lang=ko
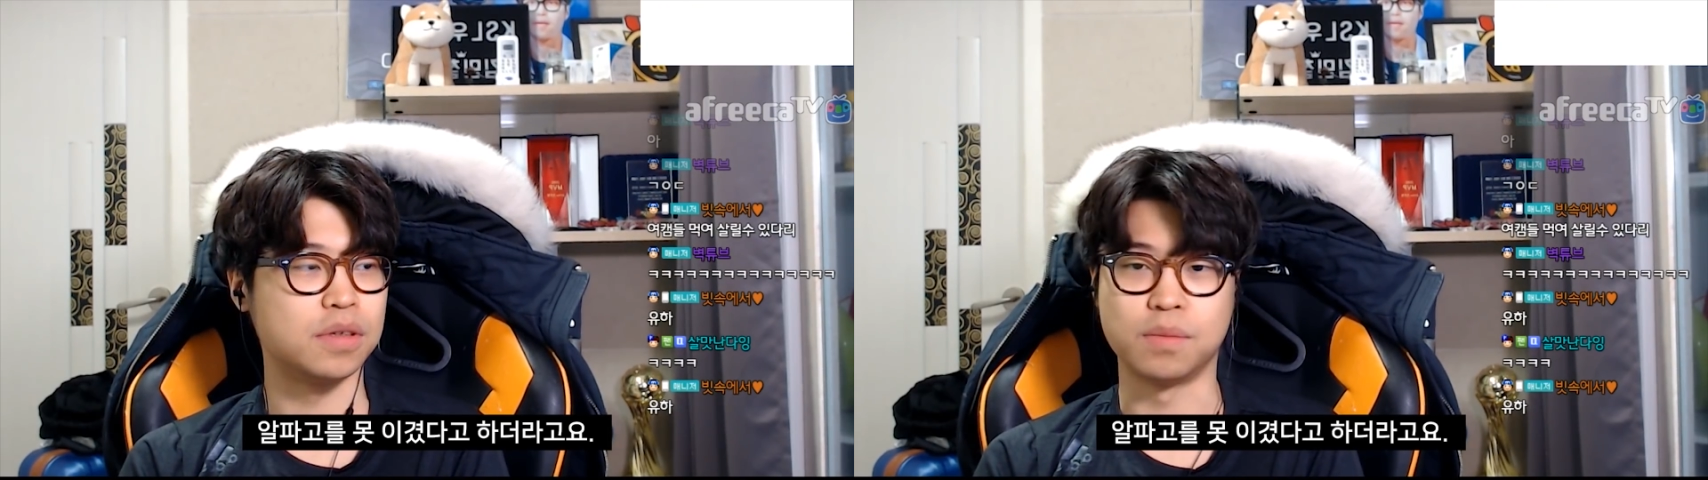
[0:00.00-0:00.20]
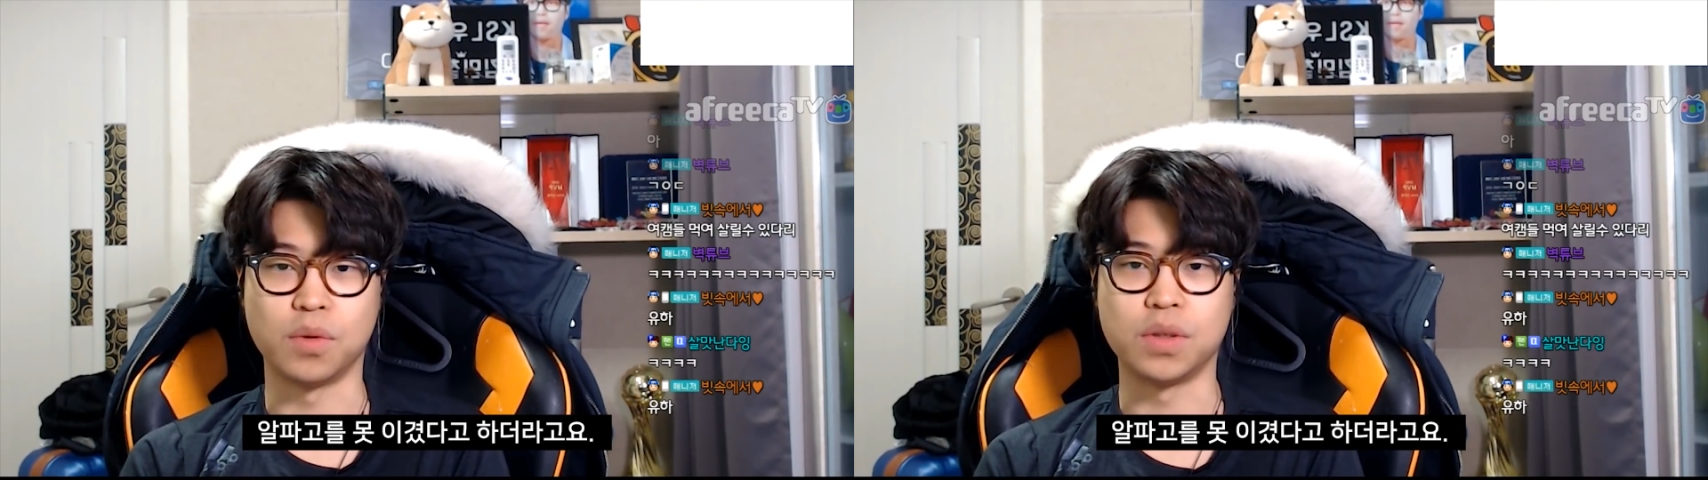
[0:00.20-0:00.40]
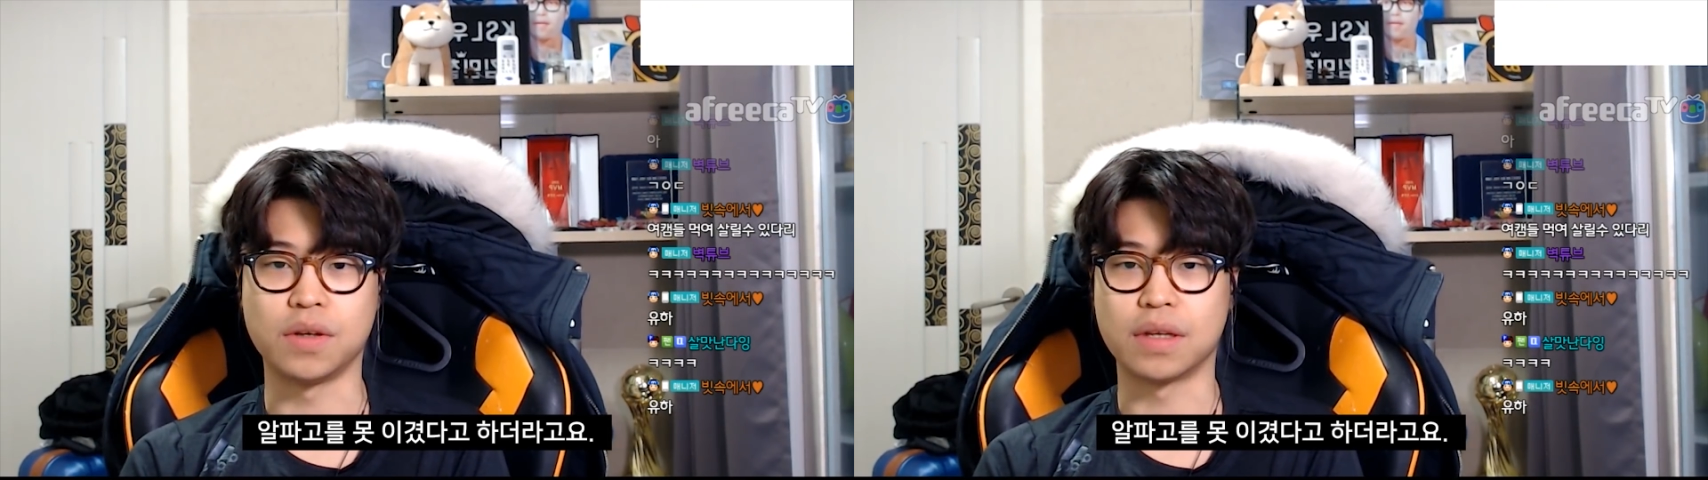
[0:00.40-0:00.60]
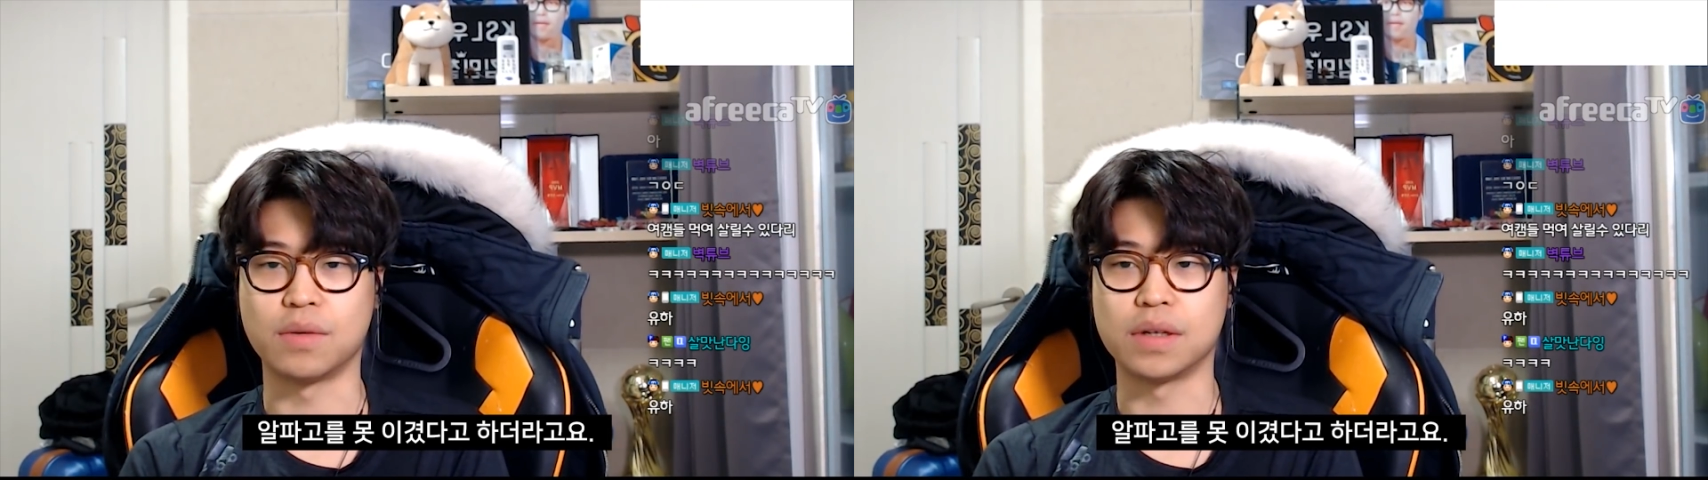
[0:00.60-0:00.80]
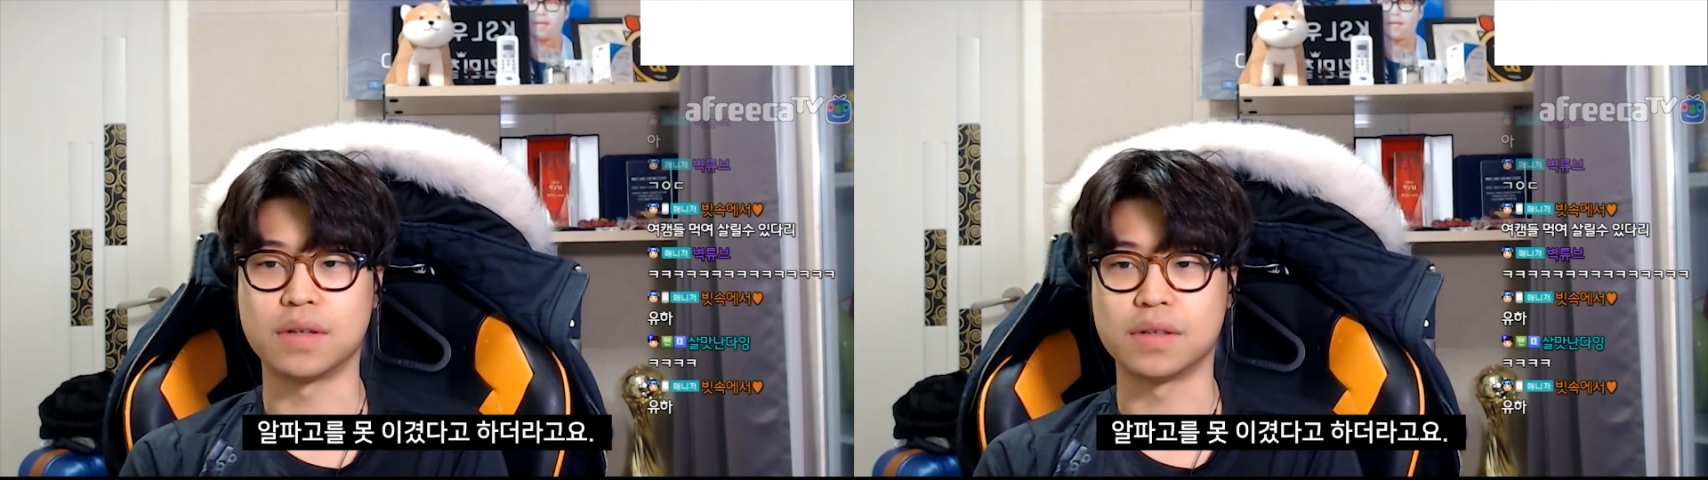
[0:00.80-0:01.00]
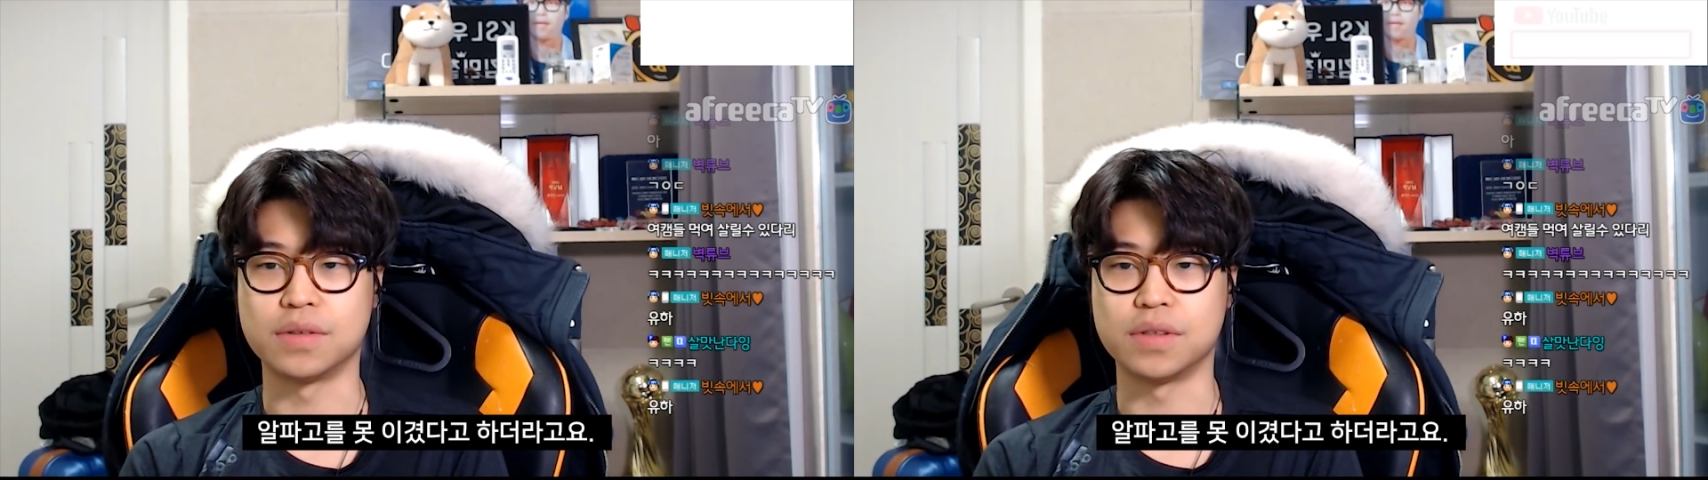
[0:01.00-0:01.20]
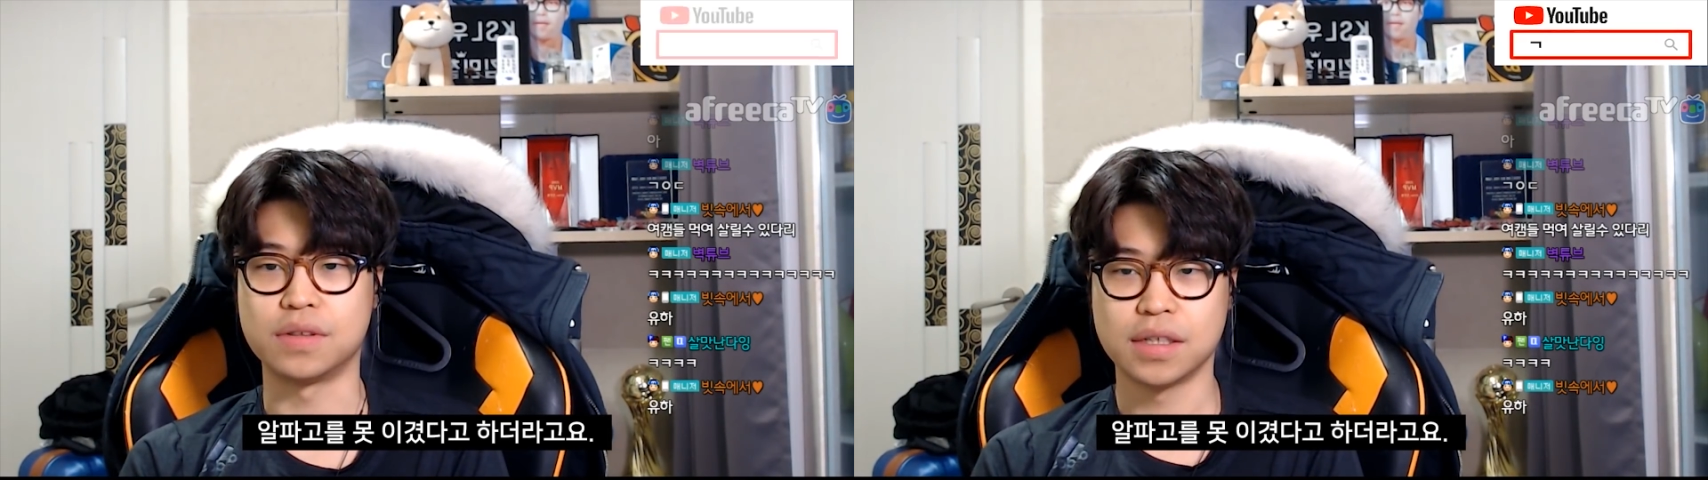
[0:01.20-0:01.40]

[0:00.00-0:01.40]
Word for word: 못 이겼다고 하더라고요.